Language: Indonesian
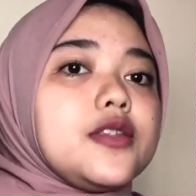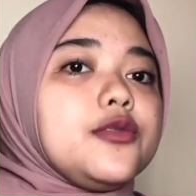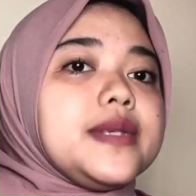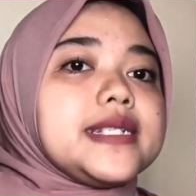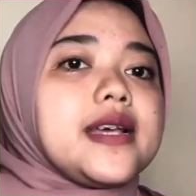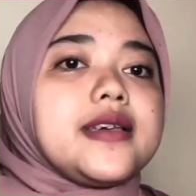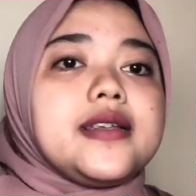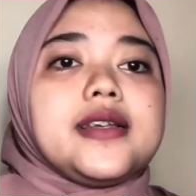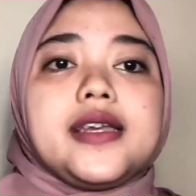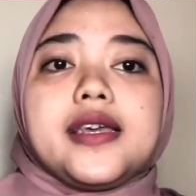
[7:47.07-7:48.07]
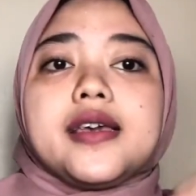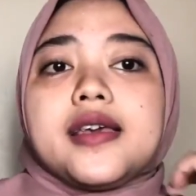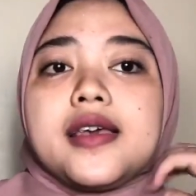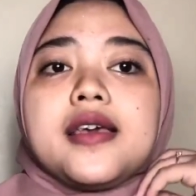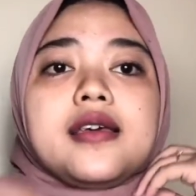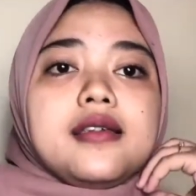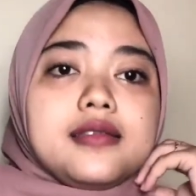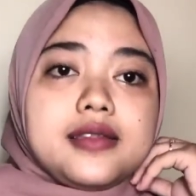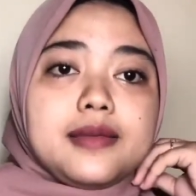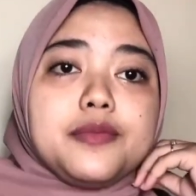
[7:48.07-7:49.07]
itu bisa gini
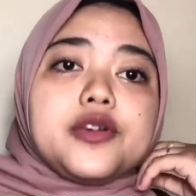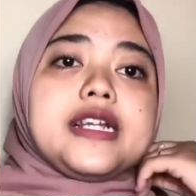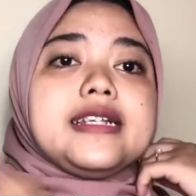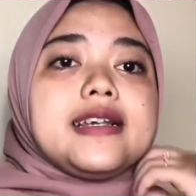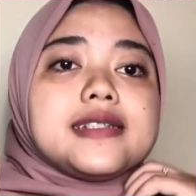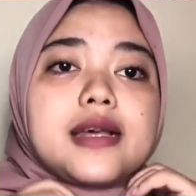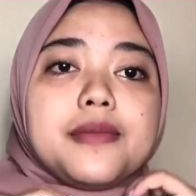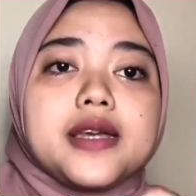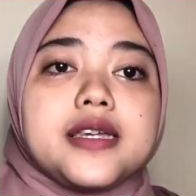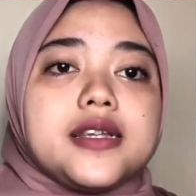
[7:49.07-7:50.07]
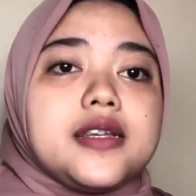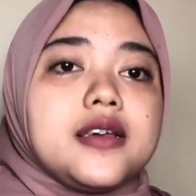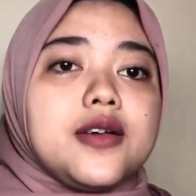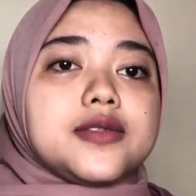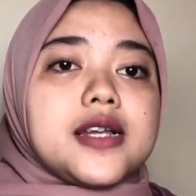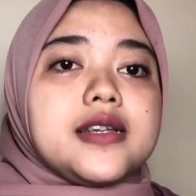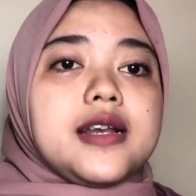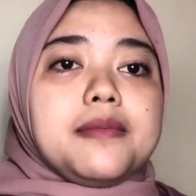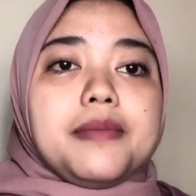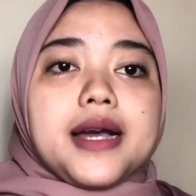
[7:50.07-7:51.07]
tetap modelnya sama gini nggak usah
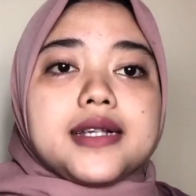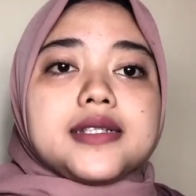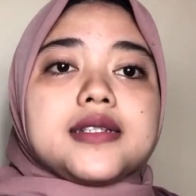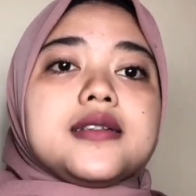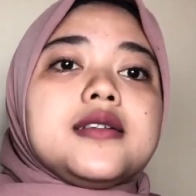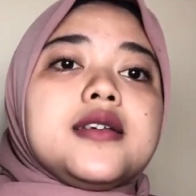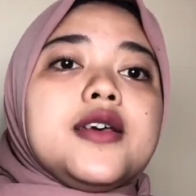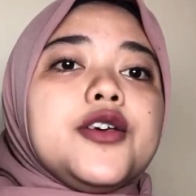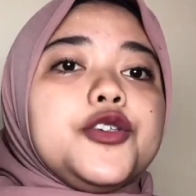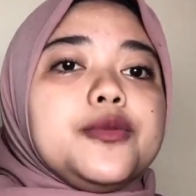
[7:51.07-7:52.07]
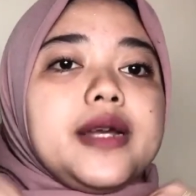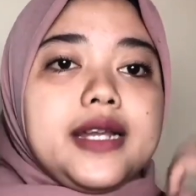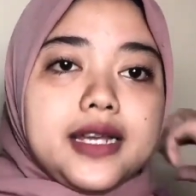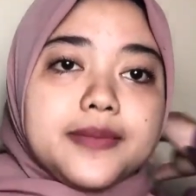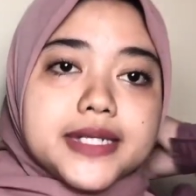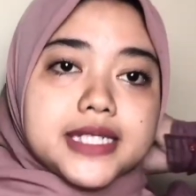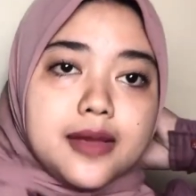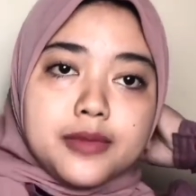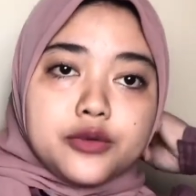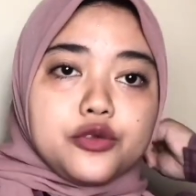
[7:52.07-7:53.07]
dilepas cuman ini
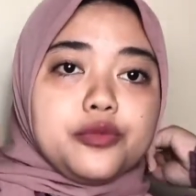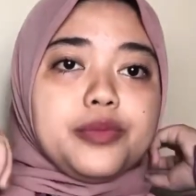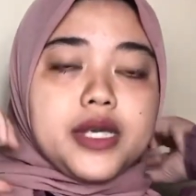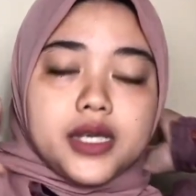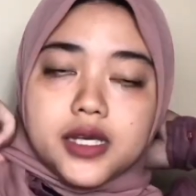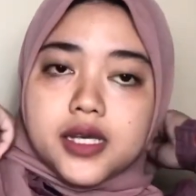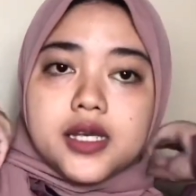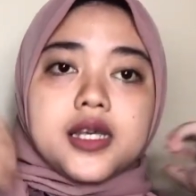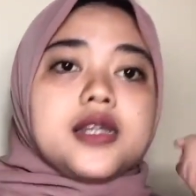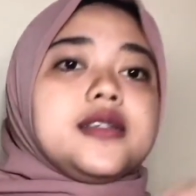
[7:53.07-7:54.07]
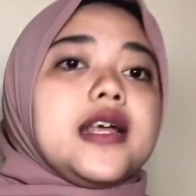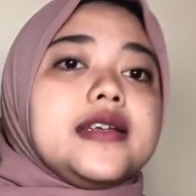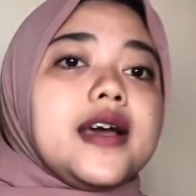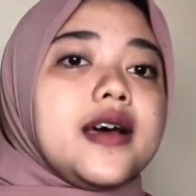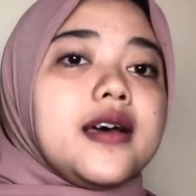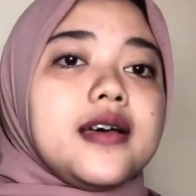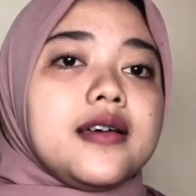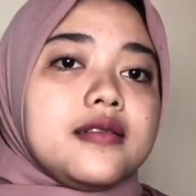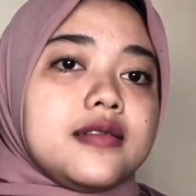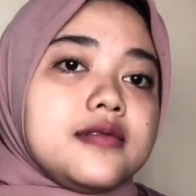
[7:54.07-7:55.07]
bisa menutupi dada
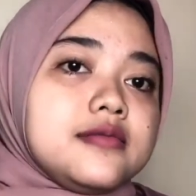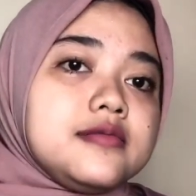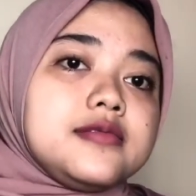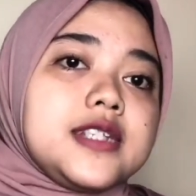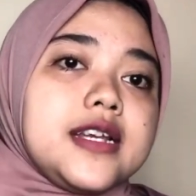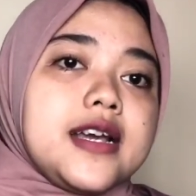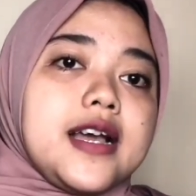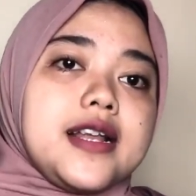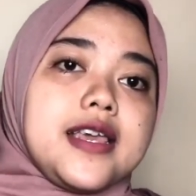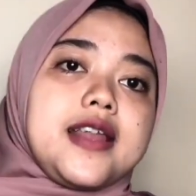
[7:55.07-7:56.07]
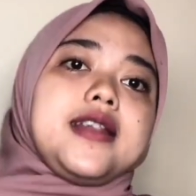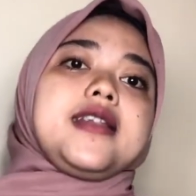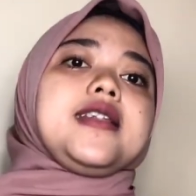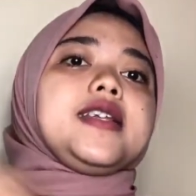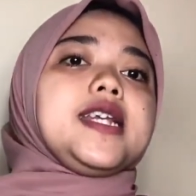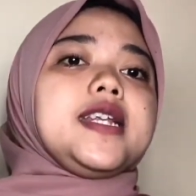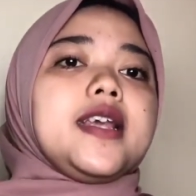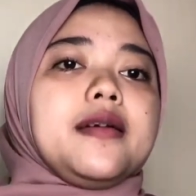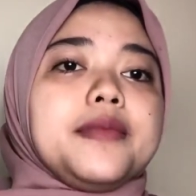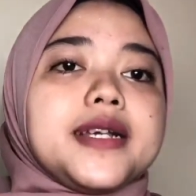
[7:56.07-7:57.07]
dada kalian
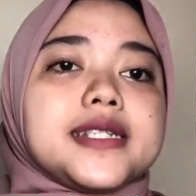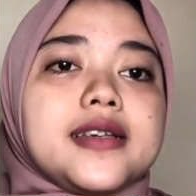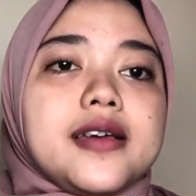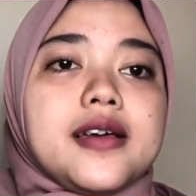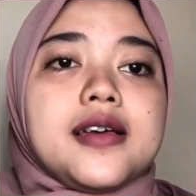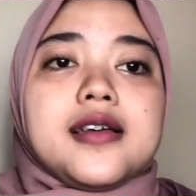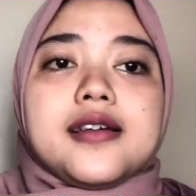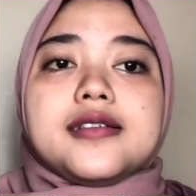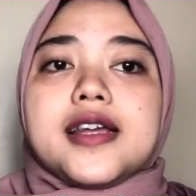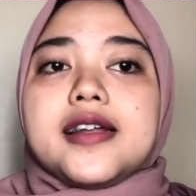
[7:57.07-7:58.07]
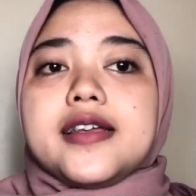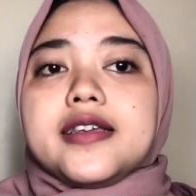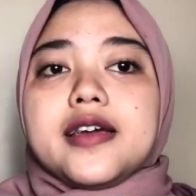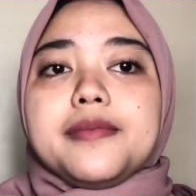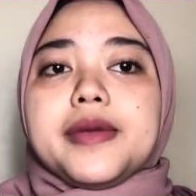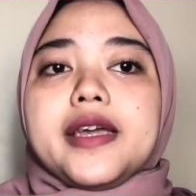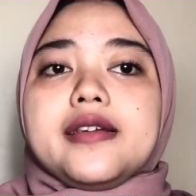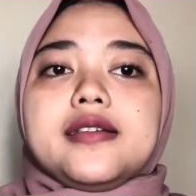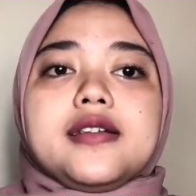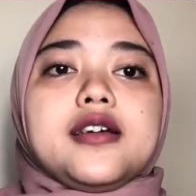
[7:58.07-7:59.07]
jadi yang biasanya dadanya
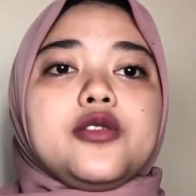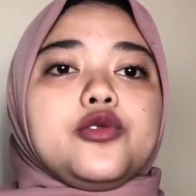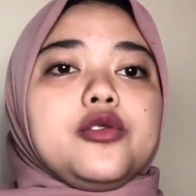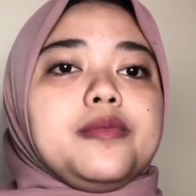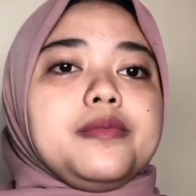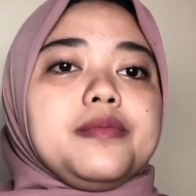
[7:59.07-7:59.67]
pengen ketutup